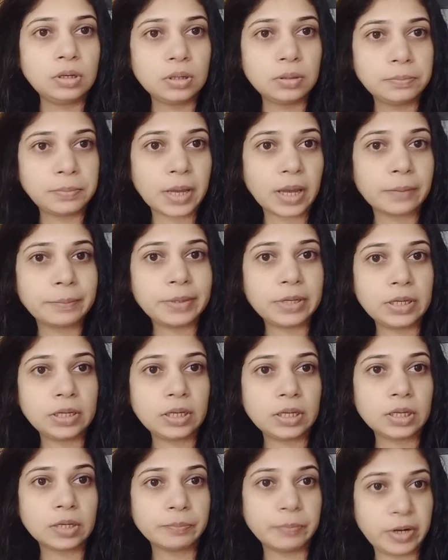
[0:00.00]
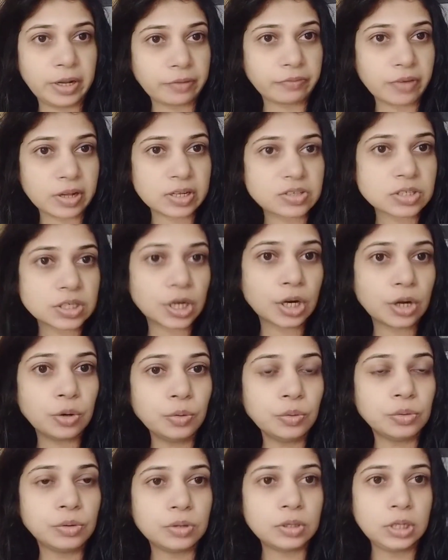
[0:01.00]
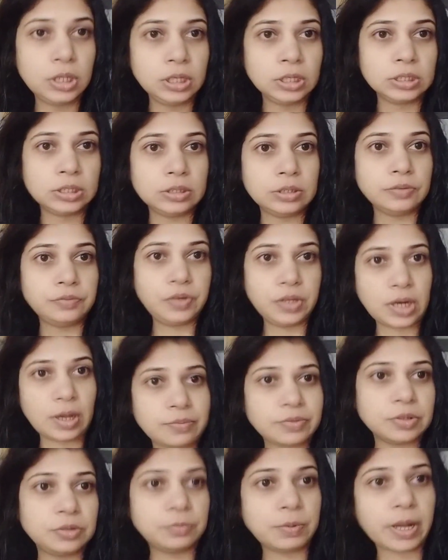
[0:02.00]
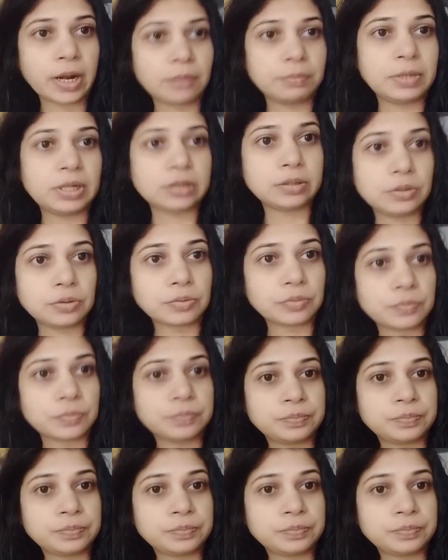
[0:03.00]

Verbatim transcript: मैं अभी ब्रेकफास्ट कर लूँ फिर आपसे दोबारा मिलते हैं